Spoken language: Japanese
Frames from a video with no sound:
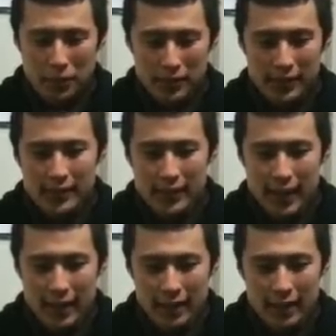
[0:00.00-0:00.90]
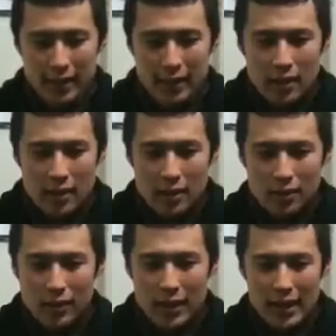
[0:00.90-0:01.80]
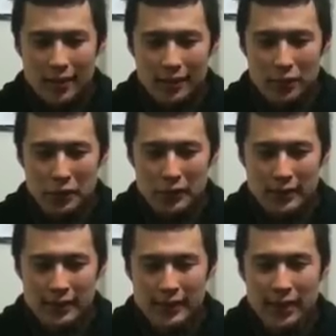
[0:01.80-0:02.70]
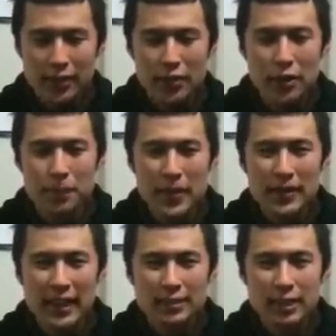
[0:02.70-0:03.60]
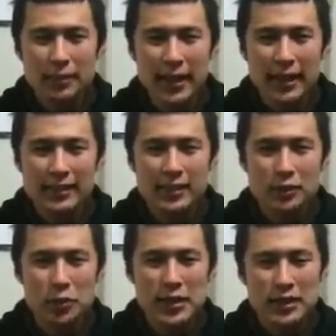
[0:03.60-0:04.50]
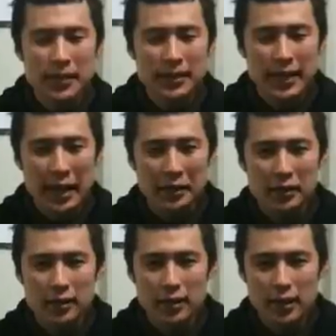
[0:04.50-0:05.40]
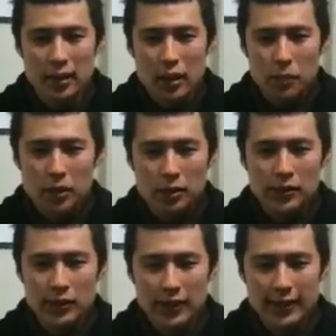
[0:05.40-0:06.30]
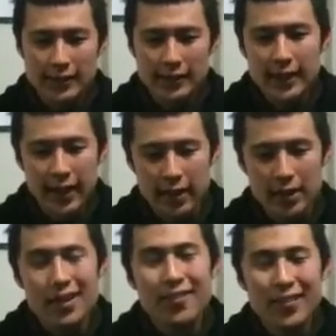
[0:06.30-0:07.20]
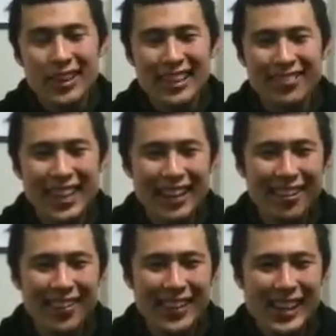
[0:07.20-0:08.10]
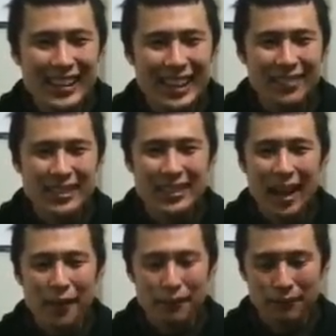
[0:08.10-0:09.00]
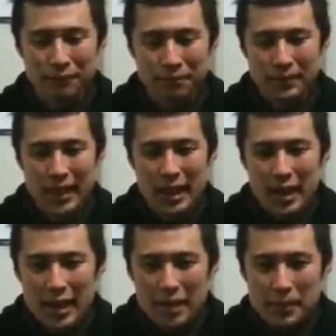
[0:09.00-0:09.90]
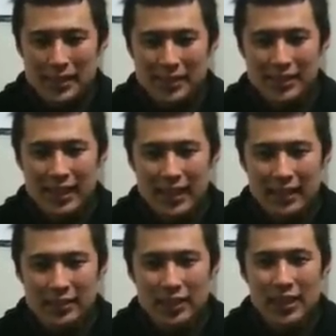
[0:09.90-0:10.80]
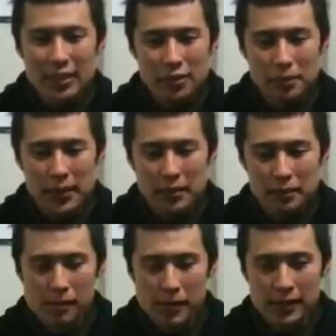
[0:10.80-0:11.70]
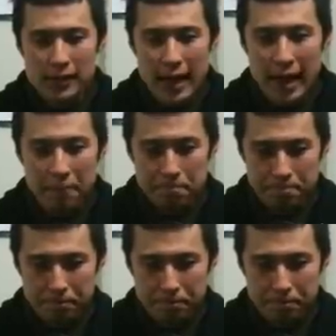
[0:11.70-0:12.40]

僕ですねもう彼女のことはすっごいオリンピック始まる前からずっと応援してまして予想ではですねもう金メダル候補に挙げていましたまあ、そんな彼女の演技を見まして